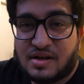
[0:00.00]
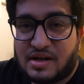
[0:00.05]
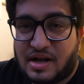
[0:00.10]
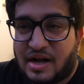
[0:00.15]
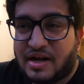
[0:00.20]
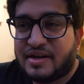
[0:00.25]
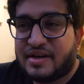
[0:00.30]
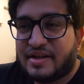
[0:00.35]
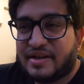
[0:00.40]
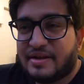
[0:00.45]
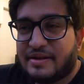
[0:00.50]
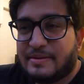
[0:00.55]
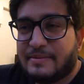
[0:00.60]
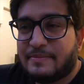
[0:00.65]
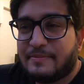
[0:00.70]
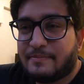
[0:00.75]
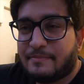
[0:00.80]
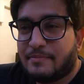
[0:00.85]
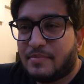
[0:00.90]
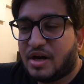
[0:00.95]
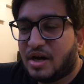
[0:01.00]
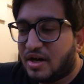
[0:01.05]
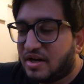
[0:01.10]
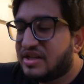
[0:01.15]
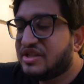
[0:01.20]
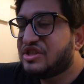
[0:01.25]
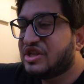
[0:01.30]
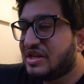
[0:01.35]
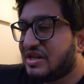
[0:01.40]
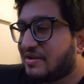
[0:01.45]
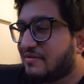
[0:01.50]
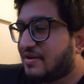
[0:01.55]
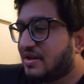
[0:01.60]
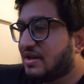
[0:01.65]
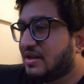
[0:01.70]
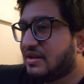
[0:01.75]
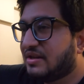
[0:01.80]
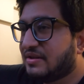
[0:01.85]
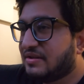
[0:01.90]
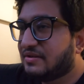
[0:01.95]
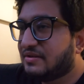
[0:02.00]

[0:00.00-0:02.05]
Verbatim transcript: खाने बाहर ही जाने वाले